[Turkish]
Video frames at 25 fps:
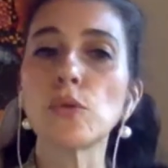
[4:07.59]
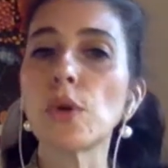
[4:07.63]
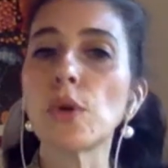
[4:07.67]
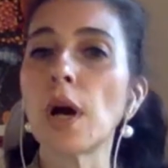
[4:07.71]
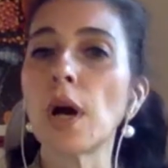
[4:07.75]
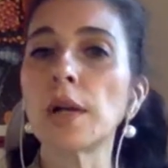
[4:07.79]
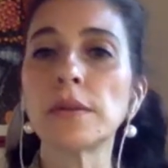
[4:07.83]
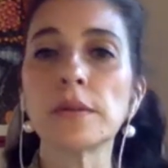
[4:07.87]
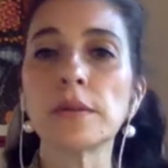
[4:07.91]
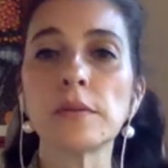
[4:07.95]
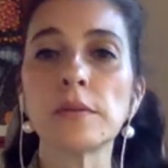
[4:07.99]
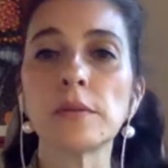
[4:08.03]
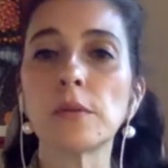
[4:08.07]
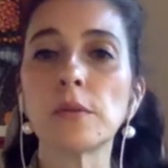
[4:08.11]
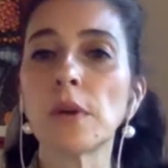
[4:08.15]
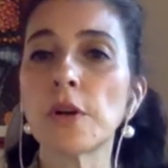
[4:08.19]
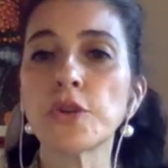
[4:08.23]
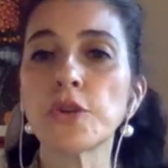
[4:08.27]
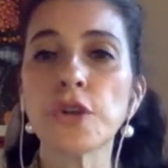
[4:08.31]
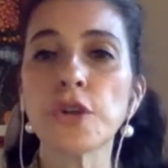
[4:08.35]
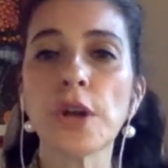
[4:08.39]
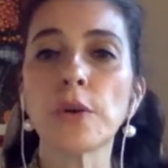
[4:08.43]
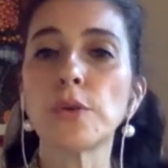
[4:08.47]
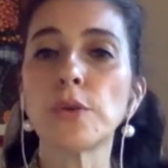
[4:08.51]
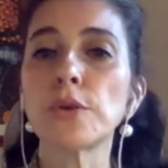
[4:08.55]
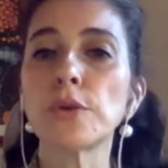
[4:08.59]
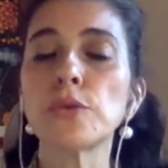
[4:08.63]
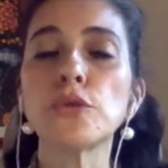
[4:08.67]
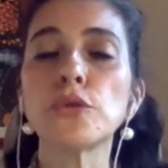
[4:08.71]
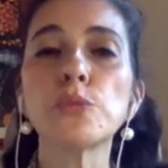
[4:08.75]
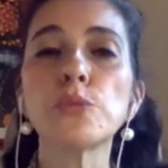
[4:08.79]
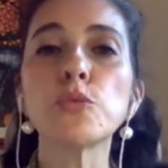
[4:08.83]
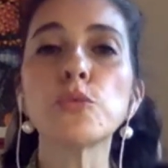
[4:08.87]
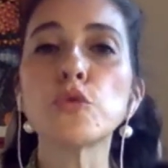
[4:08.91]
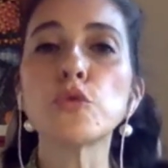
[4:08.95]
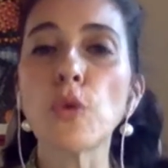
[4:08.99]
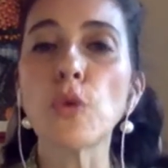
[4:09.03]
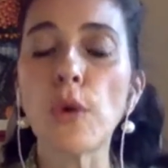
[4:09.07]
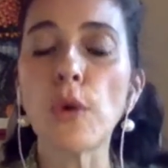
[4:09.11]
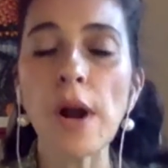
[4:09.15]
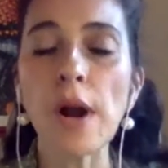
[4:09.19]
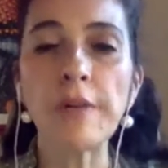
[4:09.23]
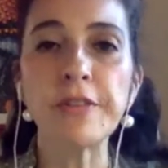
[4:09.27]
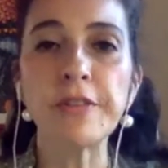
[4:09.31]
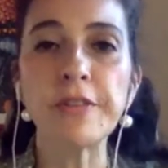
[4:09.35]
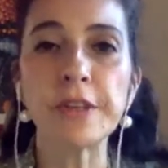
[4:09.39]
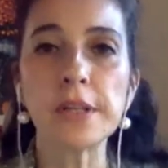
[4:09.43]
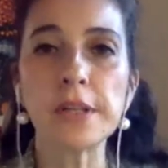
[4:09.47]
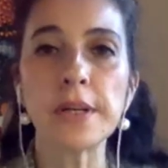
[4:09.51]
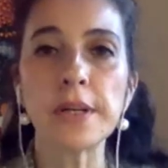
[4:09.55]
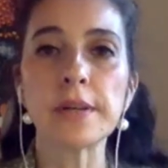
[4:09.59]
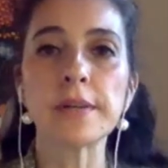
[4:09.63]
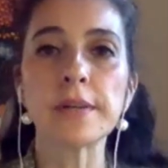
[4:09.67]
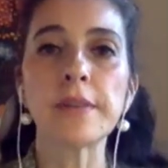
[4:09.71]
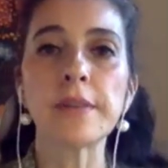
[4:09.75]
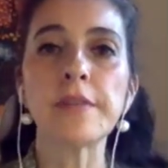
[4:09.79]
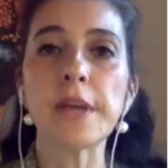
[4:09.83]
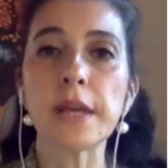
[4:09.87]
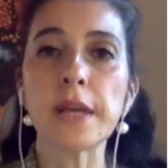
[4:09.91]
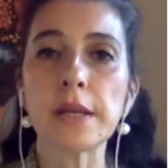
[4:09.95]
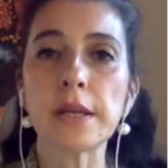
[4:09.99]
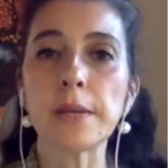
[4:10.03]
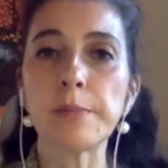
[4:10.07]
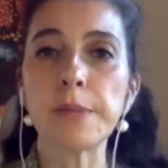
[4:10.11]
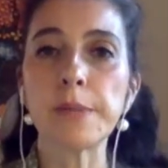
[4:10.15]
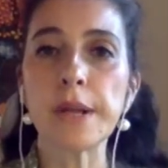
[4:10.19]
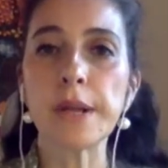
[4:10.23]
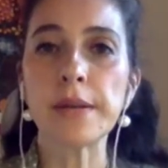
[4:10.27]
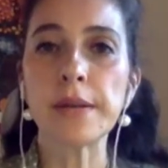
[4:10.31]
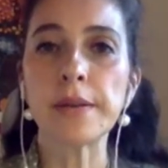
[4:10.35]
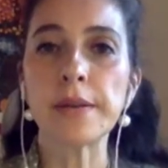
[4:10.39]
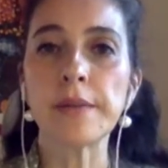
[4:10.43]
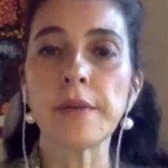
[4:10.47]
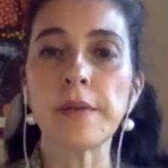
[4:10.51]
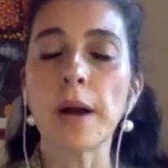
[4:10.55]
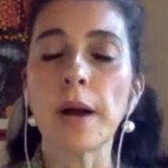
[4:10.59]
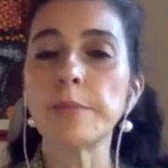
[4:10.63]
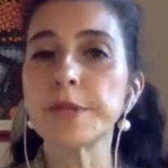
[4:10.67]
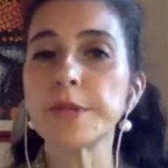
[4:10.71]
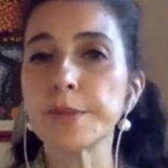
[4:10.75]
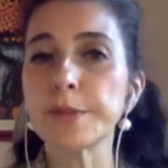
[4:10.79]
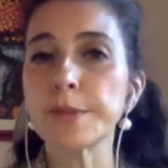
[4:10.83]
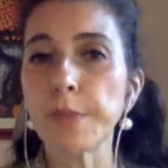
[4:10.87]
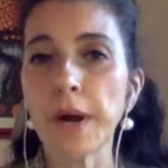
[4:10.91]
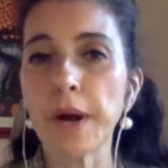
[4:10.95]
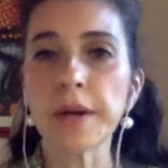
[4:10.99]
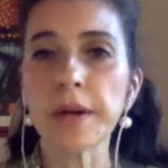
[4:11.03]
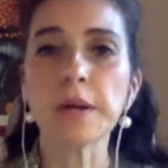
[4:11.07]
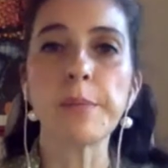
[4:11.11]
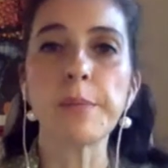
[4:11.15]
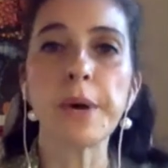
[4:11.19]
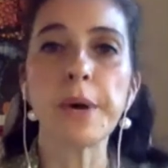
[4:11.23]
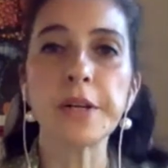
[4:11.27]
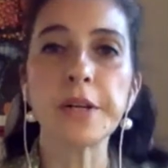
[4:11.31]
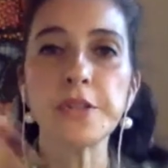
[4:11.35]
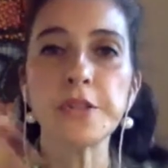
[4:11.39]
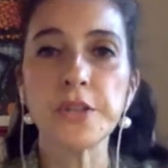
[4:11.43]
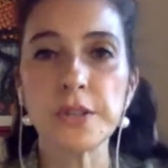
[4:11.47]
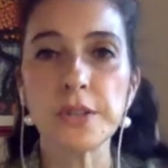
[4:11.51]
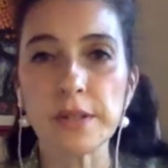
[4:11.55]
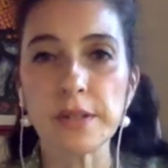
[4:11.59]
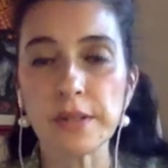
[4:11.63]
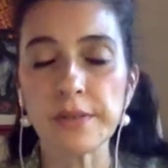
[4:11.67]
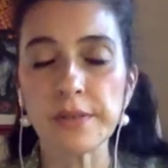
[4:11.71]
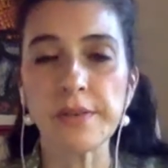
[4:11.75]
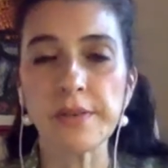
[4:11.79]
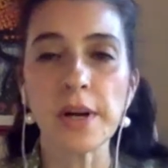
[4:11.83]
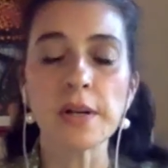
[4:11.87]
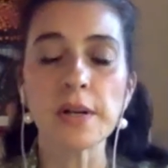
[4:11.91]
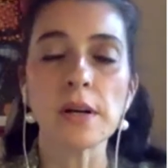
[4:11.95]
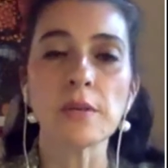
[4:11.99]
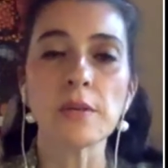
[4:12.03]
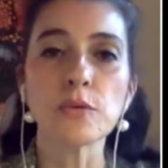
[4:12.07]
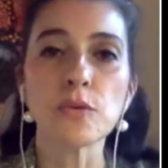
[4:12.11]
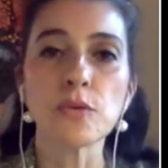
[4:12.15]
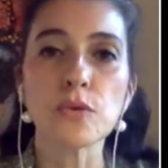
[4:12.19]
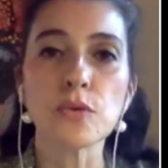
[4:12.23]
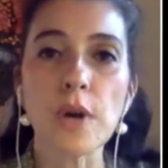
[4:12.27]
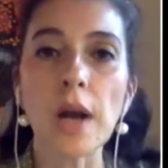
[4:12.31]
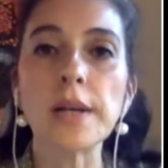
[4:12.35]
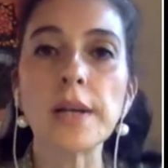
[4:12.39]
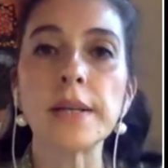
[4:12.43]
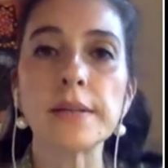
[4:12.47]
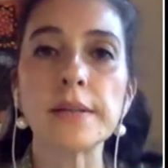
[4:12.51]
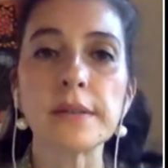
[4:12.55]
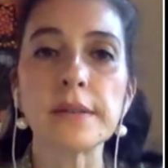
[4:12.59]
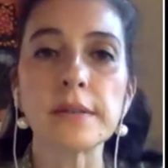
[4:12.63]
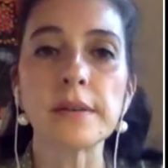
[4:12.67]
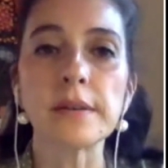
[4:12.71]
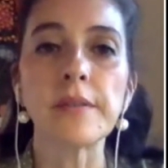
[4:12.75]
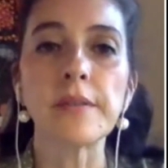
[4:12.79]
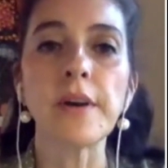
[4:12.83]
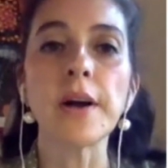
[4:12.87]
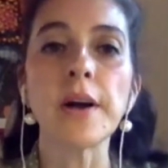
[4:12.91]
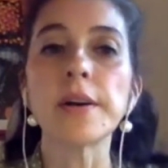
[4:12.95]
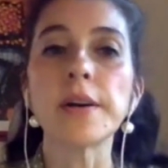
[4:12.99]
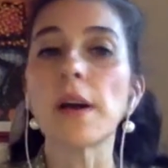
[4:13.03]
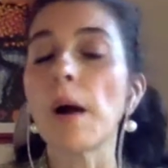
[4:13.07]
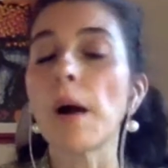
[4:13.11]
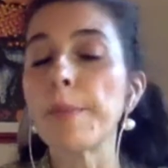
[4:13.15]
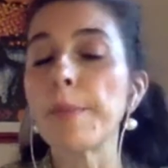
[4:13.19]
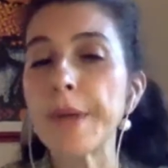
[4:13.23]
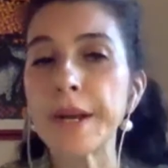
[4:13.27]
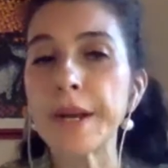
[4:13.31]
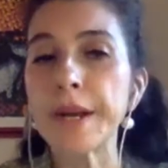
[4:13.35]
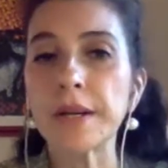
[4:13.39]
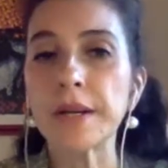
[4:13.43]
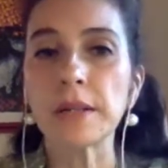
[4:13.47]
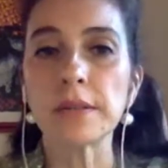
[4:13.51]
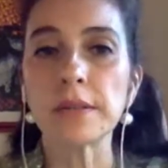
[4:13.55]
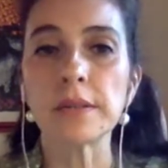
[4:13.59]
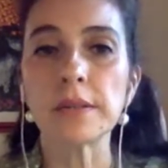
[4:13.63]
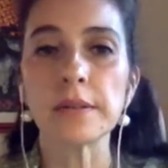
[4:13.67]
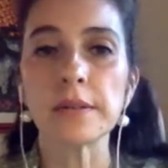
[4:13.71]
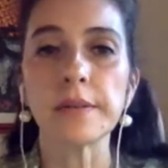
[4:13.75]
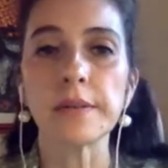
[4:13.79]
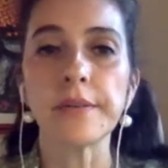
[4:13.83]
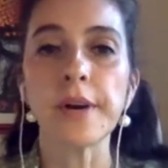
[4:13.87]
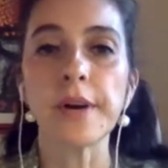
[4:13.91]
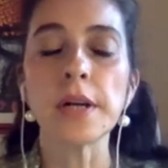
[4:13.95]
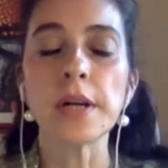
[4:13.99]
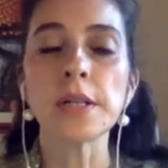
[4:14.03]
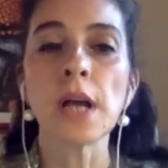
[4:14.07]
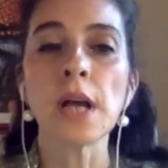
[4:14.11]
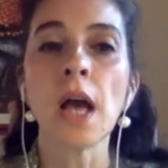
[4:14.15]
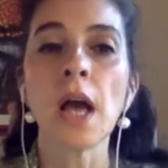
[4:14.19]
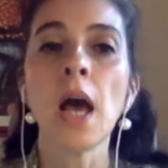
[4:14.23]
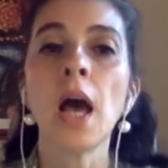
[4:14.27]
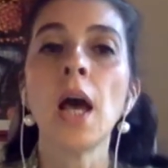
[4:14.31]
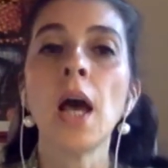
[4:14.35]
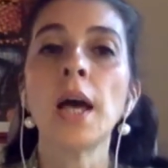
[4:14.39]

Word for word: Dünyanın aşağı yukarı tüm coğrafyalarında ve iklimlerinde var. Bizim arka bahçede de var, Avustralya'da da var, Amerika'da da var.